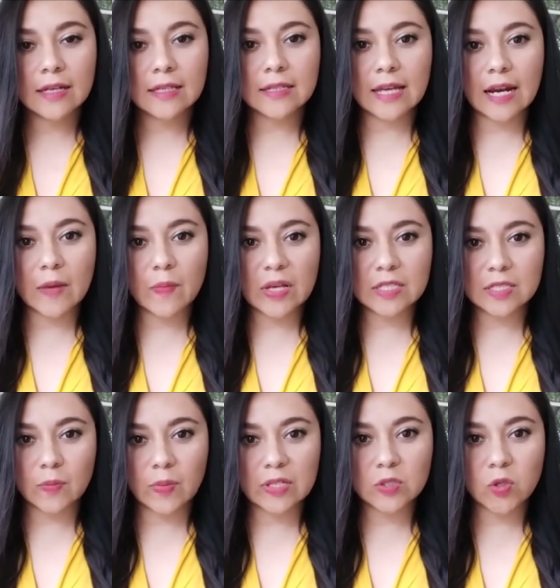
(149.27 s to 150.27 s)
de la
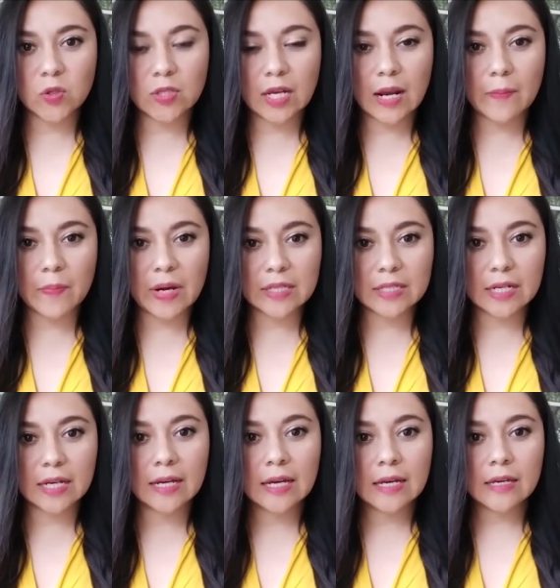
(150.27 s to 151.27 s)
emancipación de la patria